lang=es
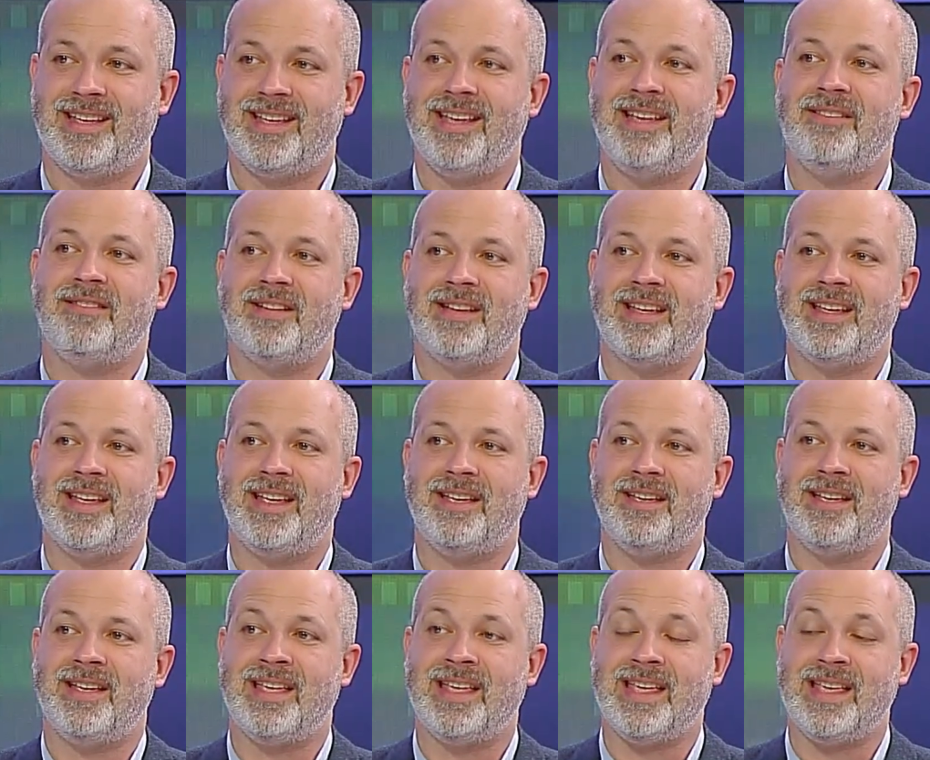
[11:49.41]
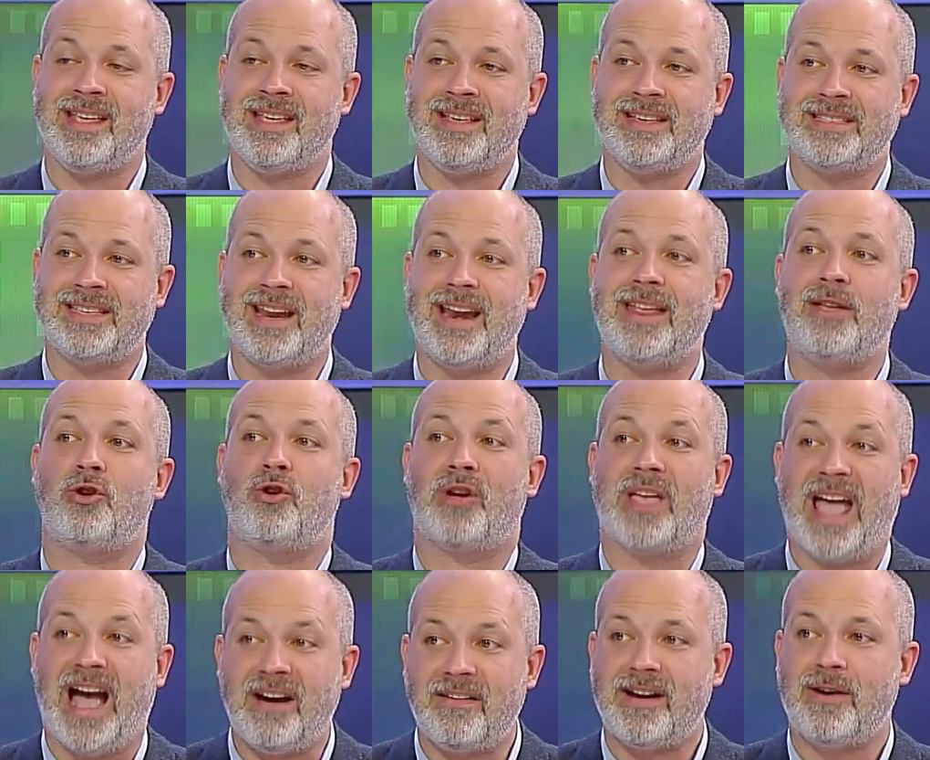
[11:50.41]
y ser ellos
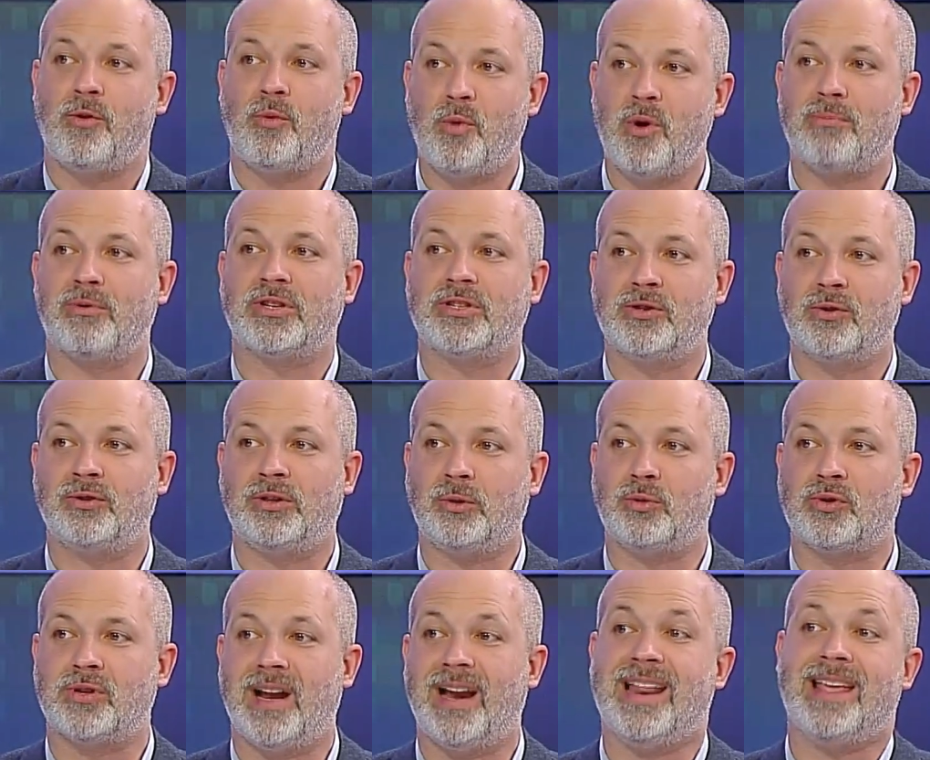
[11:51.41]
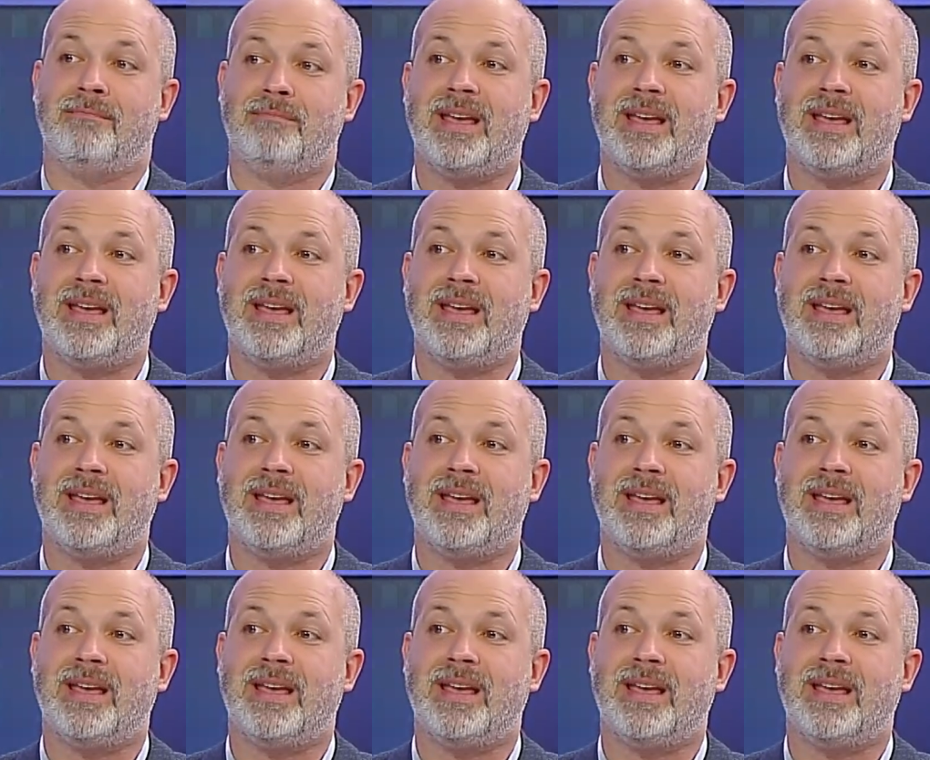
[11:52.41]
los que abran un nuevo proceso constitucional